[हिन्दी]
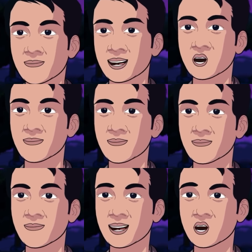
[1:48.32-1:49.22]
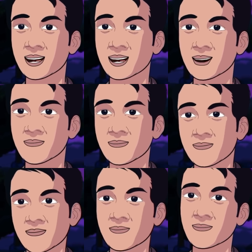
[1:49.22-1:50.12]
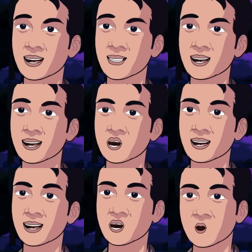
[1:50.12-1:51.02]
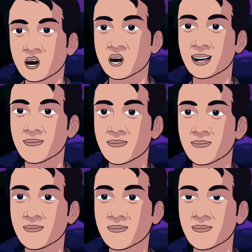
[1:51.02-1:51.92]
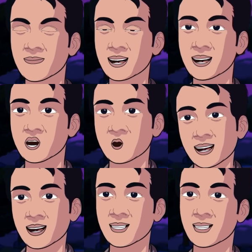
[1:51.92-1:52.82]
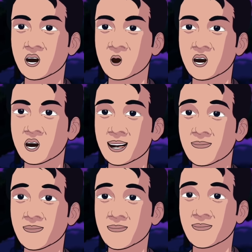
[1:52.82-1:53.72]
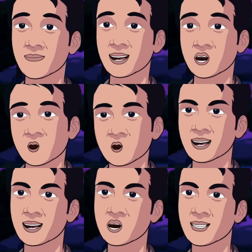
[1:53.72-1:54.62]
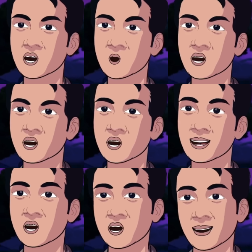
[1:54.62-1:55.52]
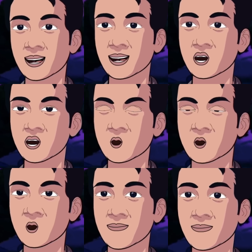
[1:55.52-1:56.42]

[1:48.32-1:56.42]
आ, चाचा जी मैं अट्ठारह साल का हूँ घर की हालत ठीक नहीं है इसीलिए गांव से शहर पैसे कमाने के लिए आया हूँ